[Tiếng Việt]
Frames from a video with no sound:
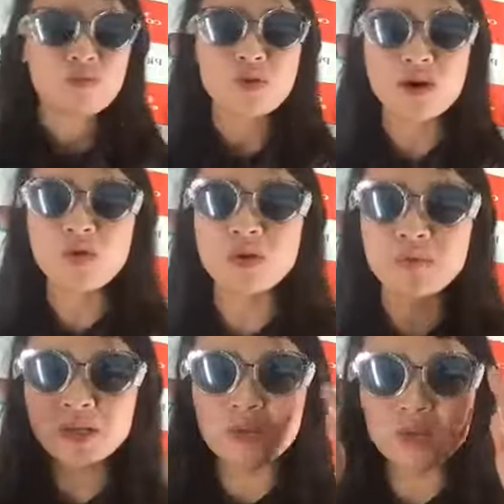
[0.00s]
một câu, nếu
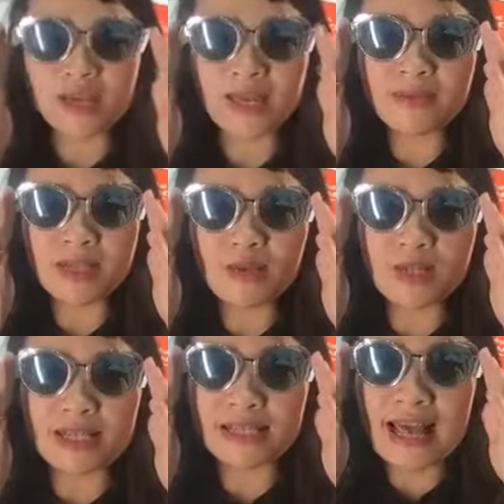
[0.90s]
mà tối thì em sẽ điều
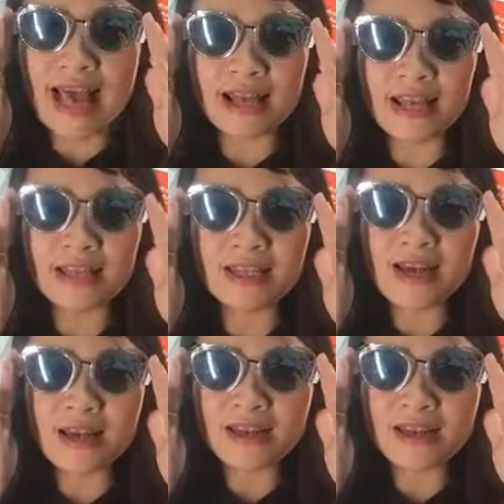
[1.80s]
chỉnh sáng lên nhá.